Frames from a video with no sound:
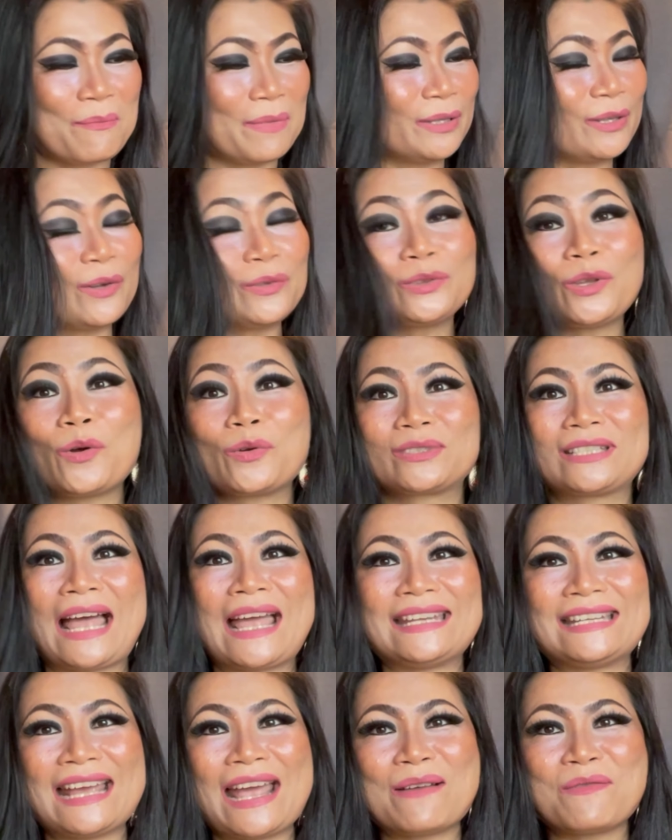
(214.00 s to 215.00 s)
ไม่ต้องตกใจ
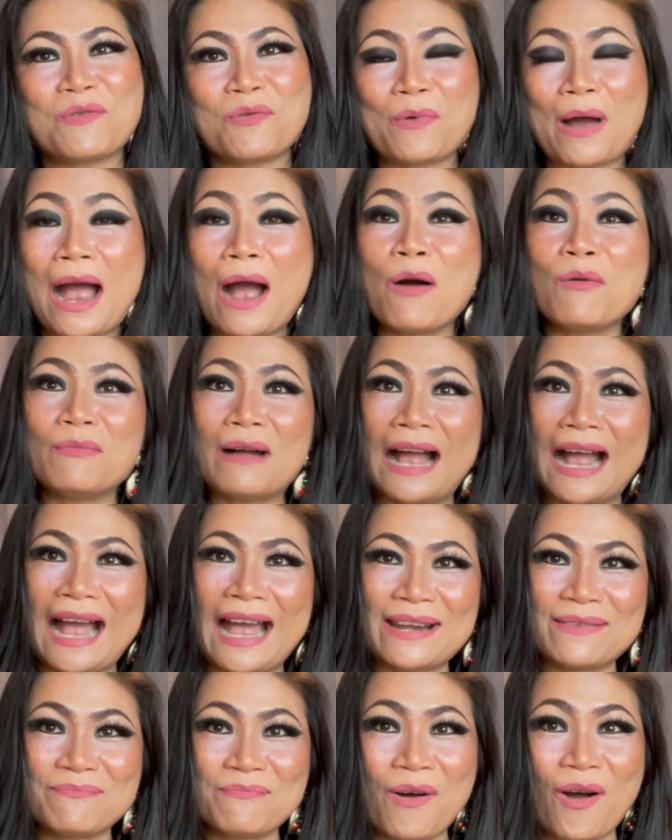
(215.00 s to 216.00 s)
นะคะเพราะว่าเอามา
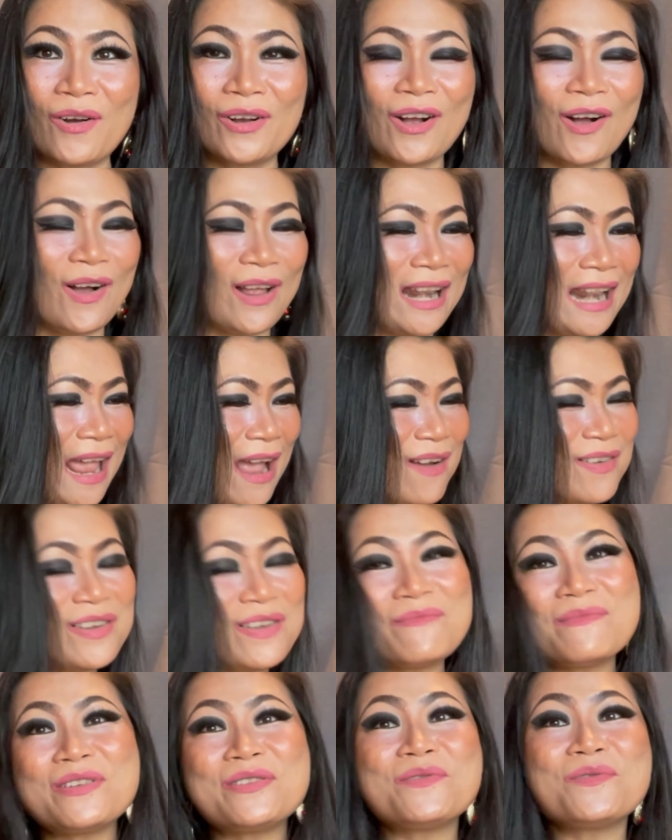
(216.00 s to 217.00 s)
อันบ็อกก่อนแล้ว
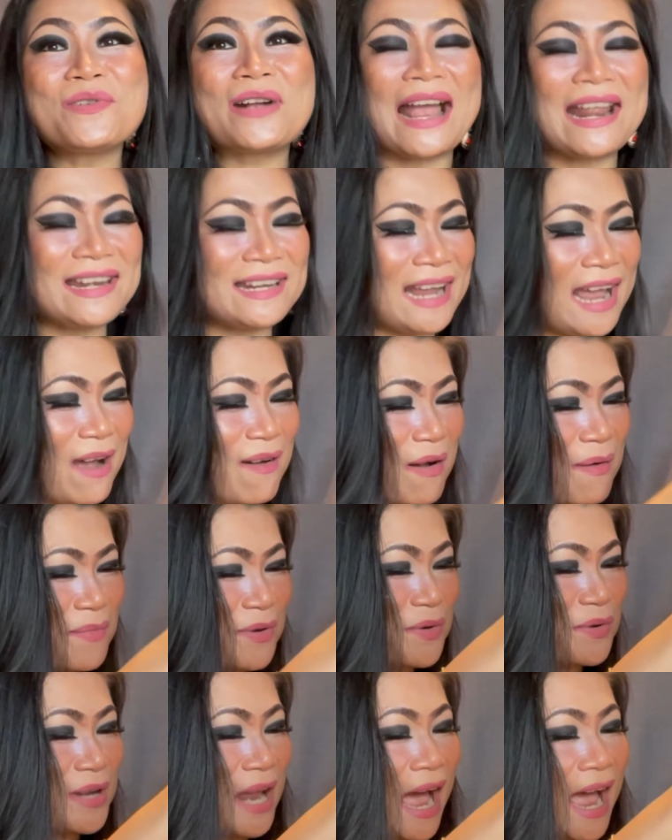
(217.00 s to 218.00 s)
เดี๋ยวมาดูกันนะคะว่า
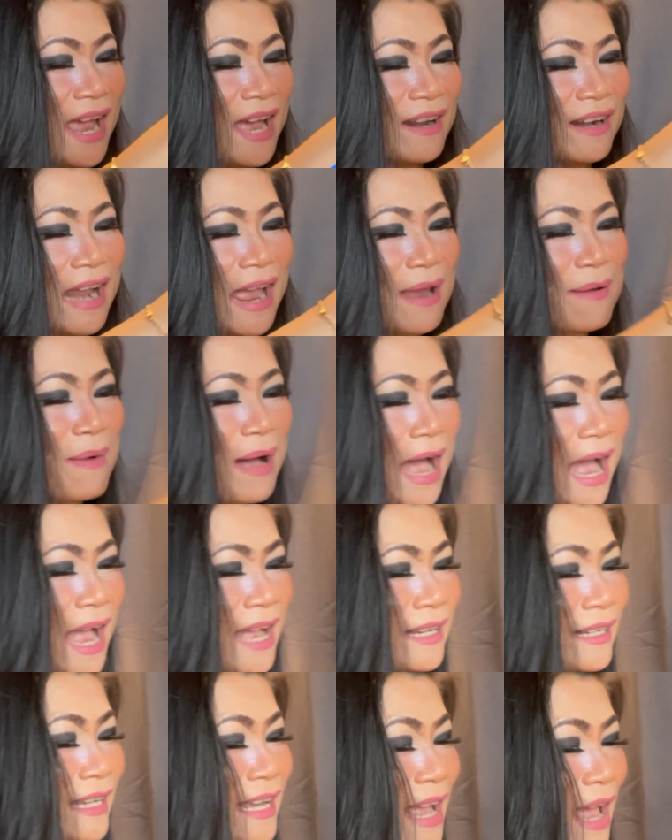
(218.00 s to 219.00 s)
เมนุษย์ได้อะไรบ้า
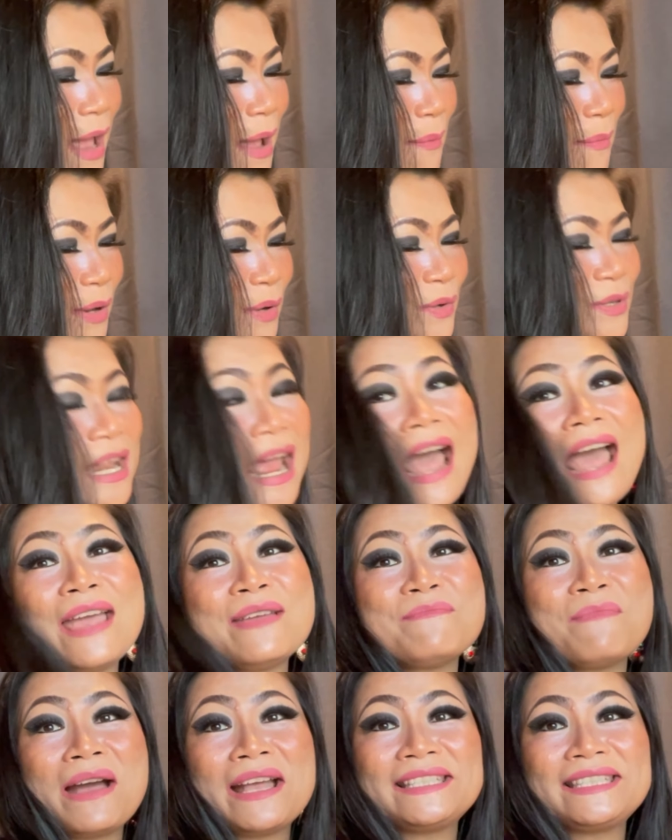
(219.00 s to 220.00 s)
งเมนุษย์ได้
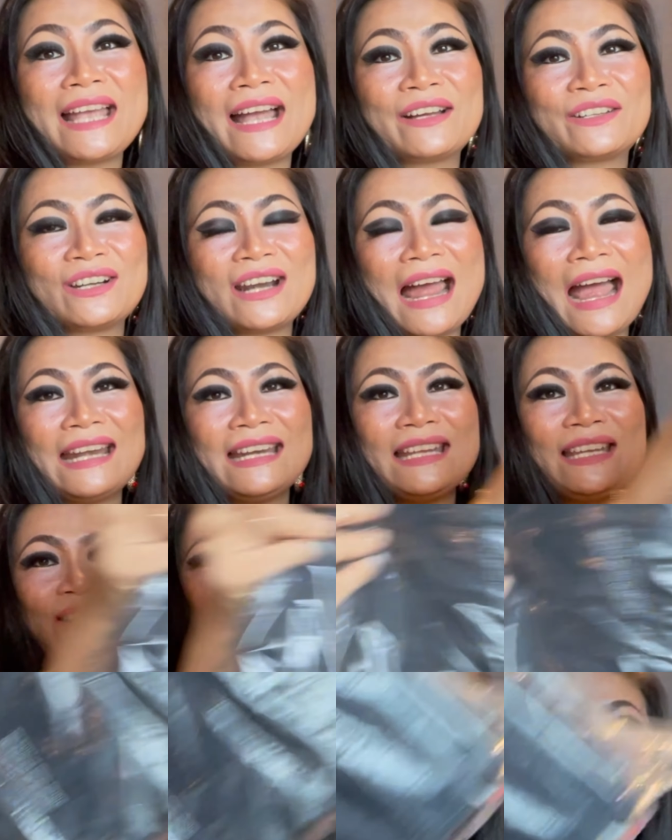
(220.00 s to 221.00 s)
มาจากร้านนี้
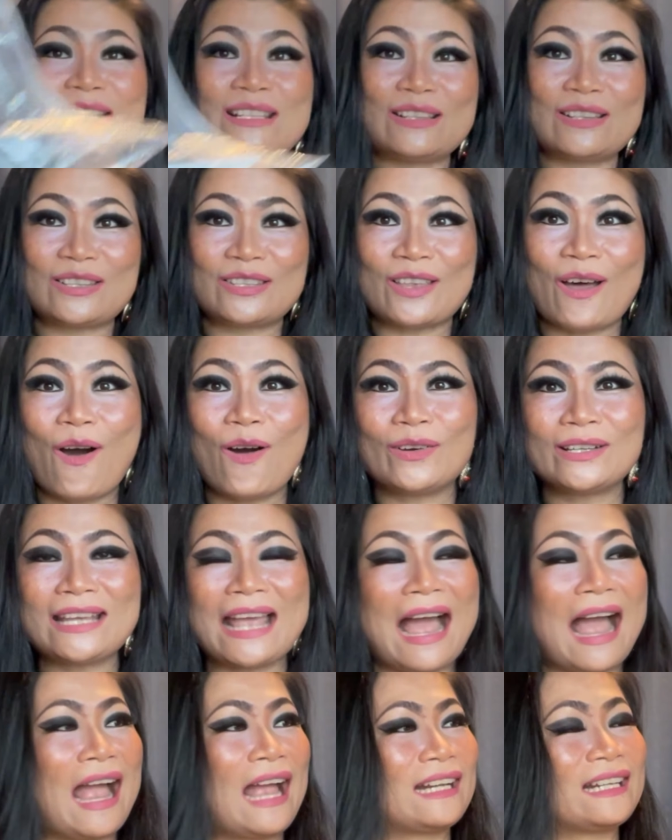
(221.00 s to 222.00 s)
ด้วยกัน2
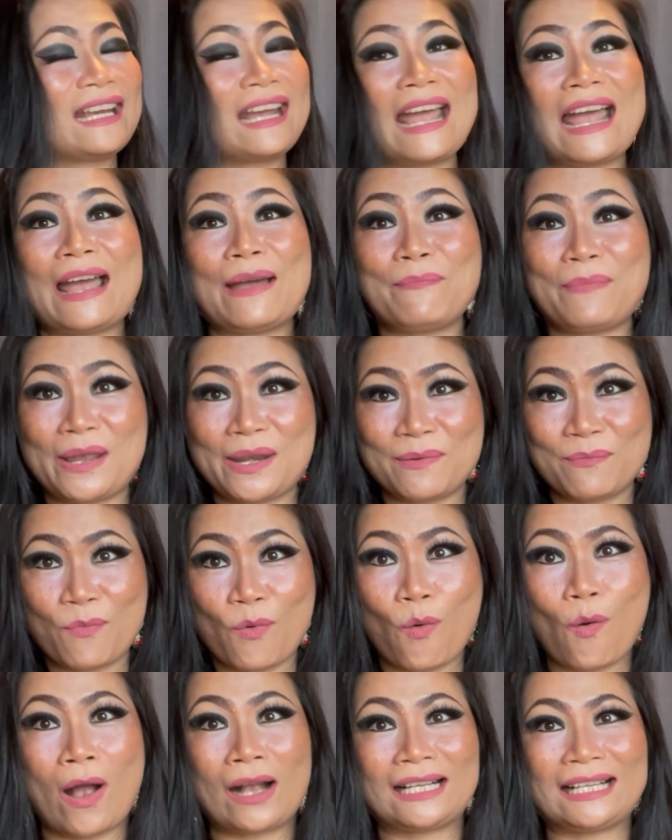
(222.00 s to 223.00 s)
อย่างนะคะเป็น
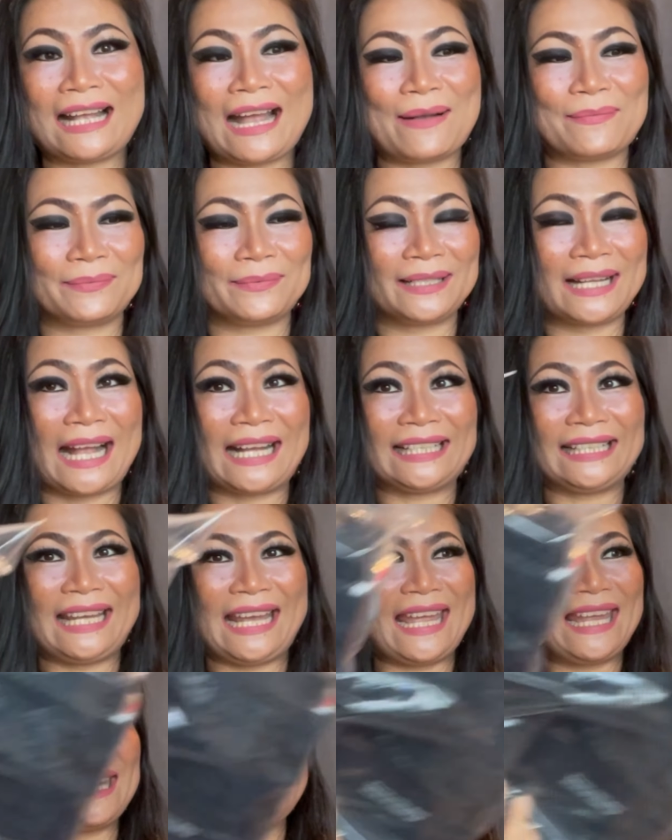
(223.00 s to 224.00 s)
หมวกกับกางเก
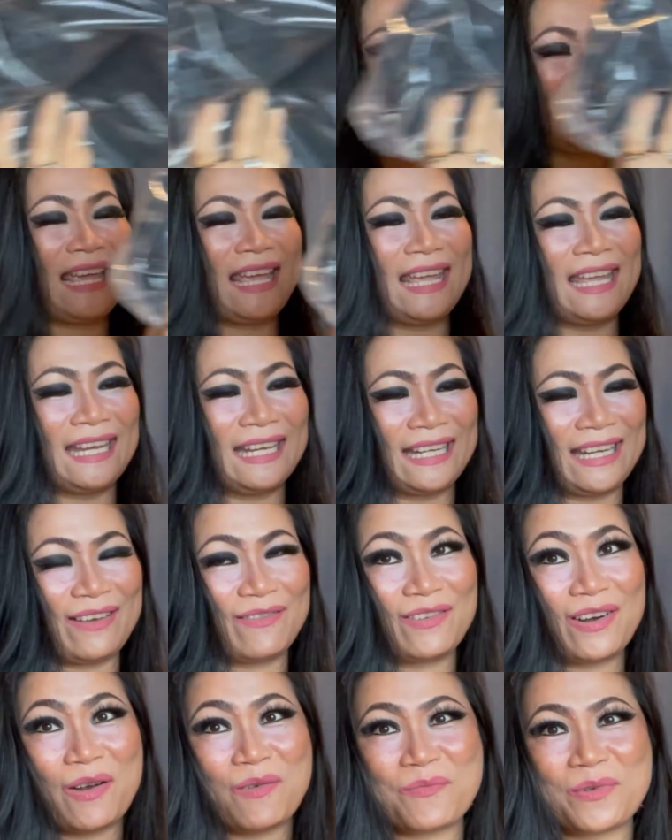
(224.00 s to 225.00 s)
งนั่นเอง
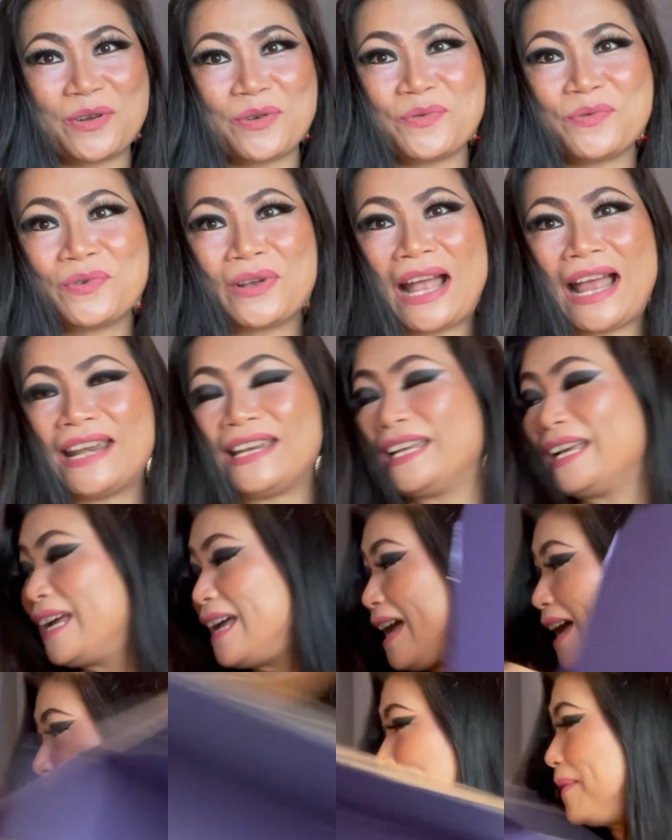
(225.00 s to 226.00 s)
เดี๋ยวเรามาดูกันนะ
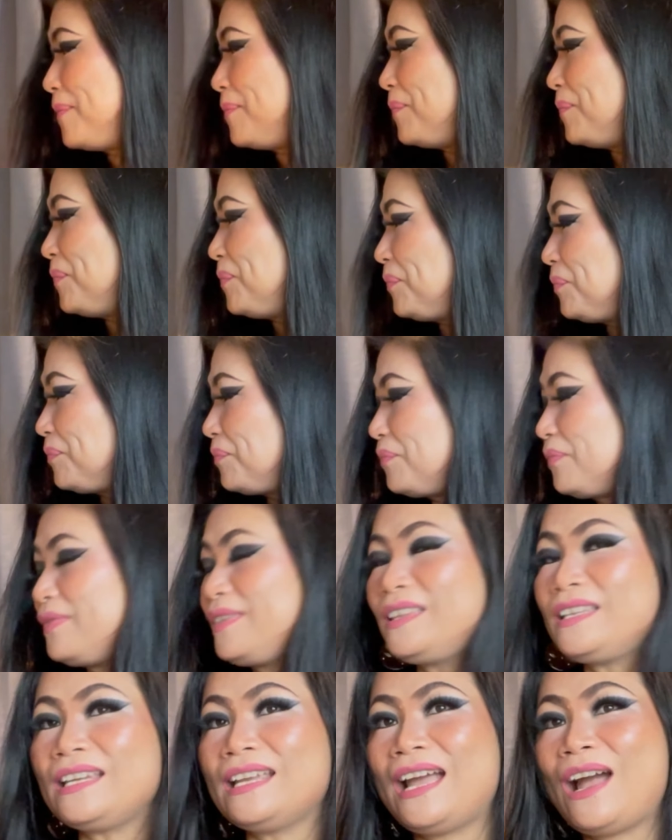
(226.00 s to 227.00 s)
คะ
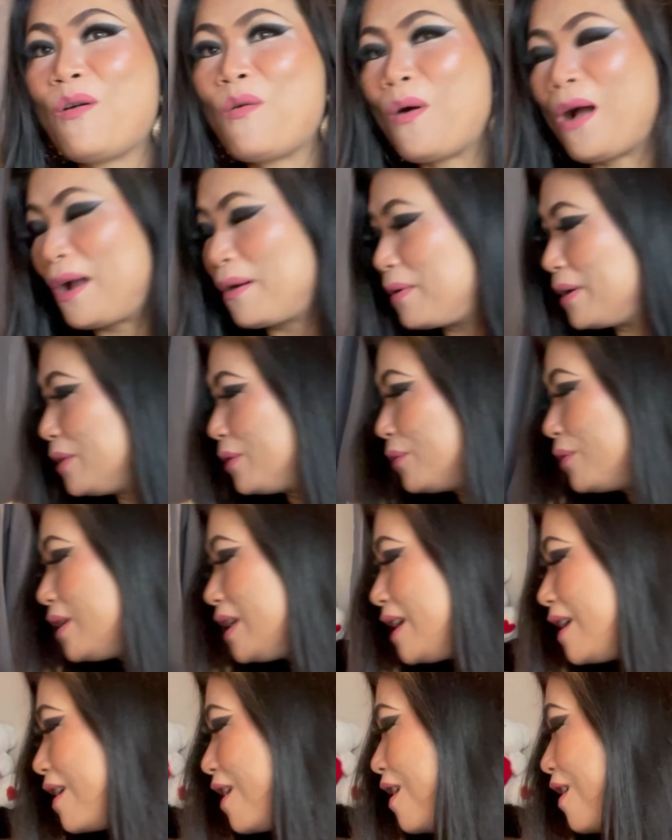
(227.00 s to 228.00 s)
เอาวางไว้ตรงนี้